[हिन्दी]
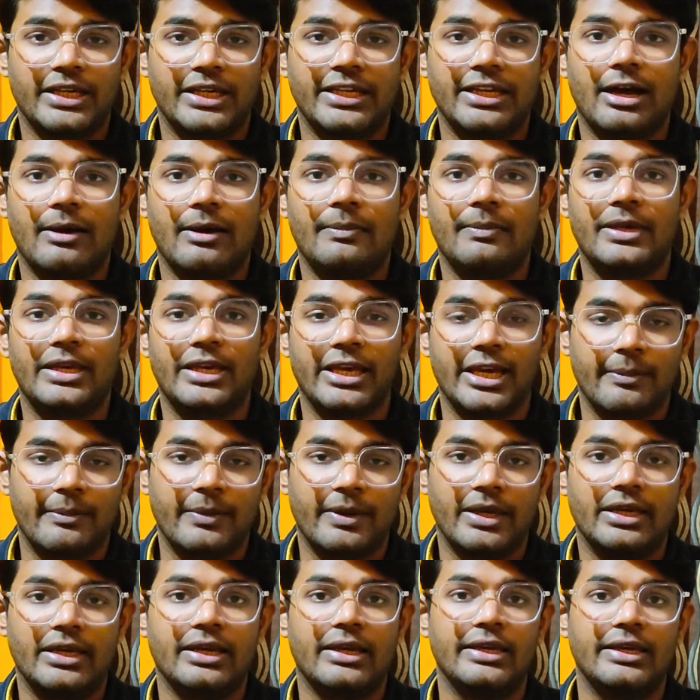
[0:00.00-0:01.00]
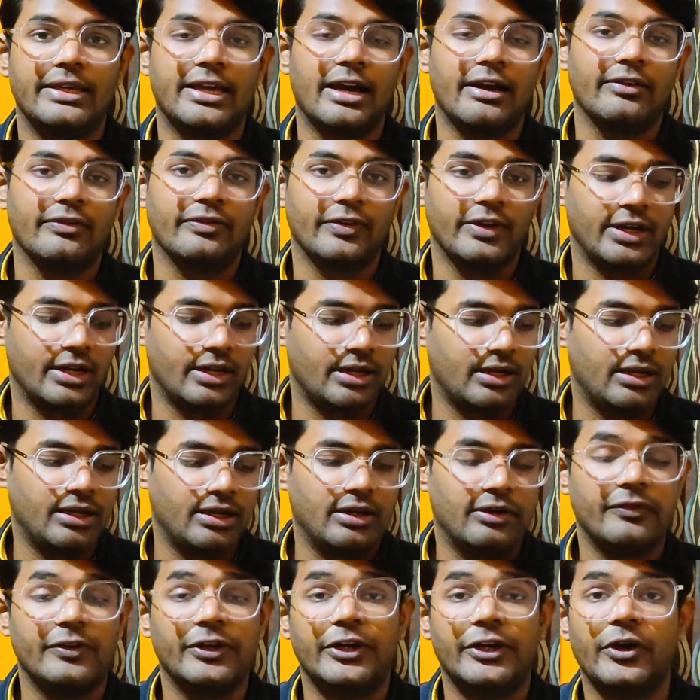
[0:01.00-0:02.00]
कि आप गेमिंग या फिर
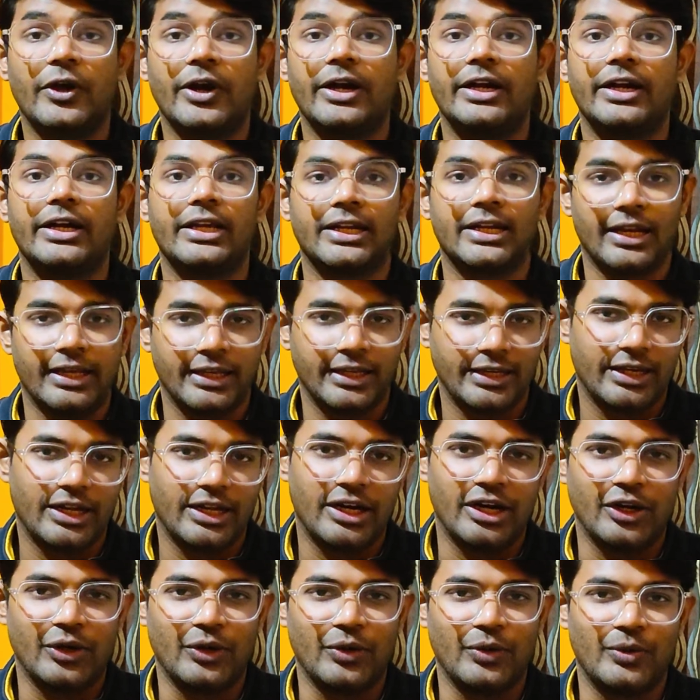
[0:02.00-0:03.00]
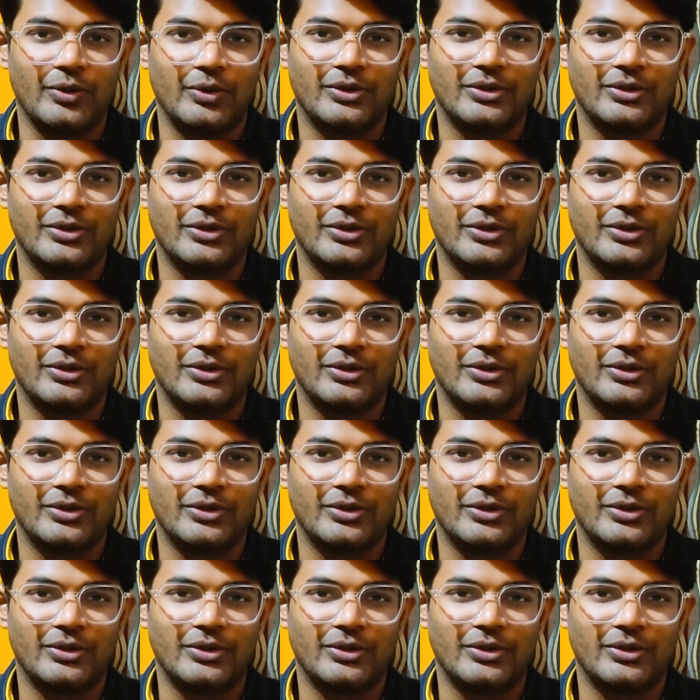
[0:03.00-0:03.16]
वीडियो एडिटिंग नहीं कर रहे हो